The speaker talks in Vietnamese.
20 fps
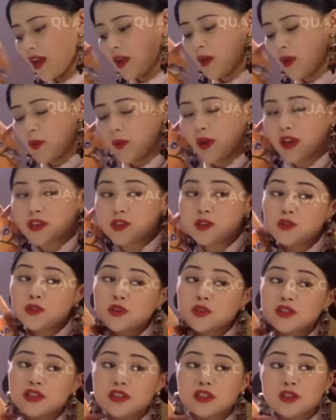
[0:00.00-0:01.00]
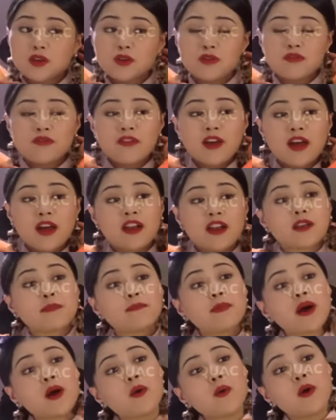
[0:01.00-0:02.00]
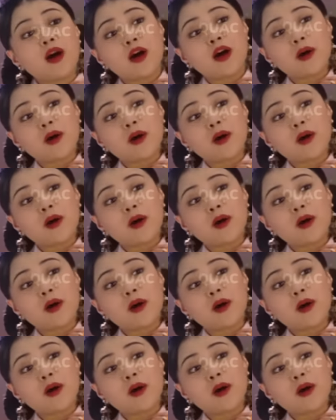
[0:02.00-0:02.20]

bộ dạng nàng như vậy, liền mở miệng chế nhạo.